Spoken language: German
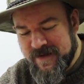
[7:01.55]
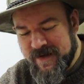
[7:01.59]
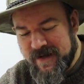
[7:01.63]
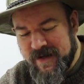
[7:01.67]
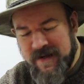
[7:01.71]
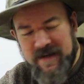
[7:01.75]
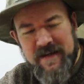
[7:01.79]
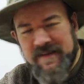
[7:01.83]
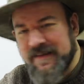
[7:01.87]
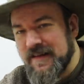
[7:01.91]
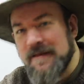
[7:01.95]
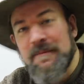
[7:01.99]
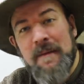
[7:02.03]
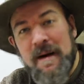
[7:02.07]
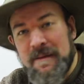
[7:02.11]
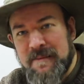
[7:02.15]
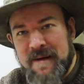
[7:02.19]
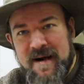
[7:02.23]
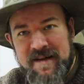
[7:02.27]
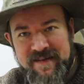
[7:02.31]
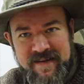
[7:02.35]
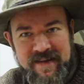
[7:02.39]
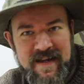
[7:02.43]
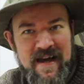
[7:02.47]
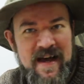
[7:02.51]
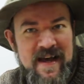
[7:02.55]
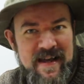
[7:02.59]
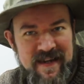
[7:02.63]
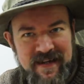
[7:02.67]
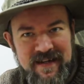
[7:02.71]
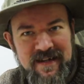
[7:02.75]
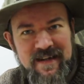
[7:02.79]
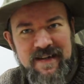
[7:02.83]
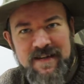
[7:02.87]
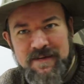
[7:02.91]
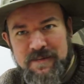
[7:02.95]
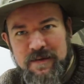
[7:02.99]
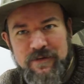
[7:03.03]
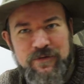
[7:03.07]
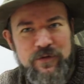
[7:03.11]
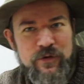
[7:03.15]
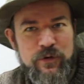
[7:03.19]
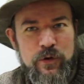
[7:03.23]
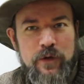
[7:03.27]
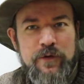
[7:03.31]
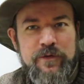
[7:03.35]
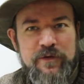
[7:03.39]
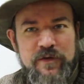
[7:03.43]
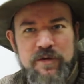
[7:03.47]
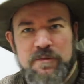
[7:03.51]
Äh, ist immer Masse eigentlich, aber
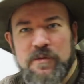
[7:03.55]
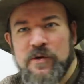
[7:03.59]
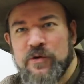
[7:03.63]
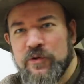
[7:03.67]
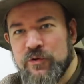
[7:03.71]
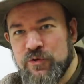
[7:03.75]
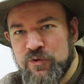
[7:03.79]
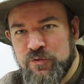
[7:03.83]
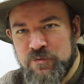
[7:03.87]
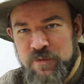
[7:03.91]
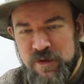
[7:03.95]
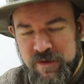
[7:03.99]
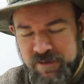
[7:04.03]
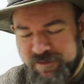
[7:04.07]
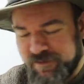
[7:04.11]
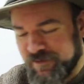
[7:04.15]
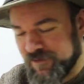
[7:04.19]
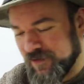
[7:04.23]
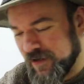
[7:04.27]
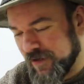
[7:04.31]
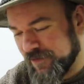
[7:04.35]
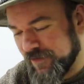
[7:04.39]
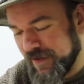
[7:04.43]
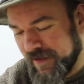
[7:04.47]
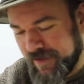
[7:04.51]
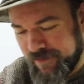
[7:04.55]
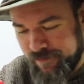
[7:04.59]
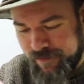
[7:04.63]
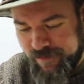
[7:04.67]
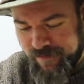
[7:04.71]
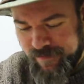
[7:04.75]
wird oft synonym mit Gewicht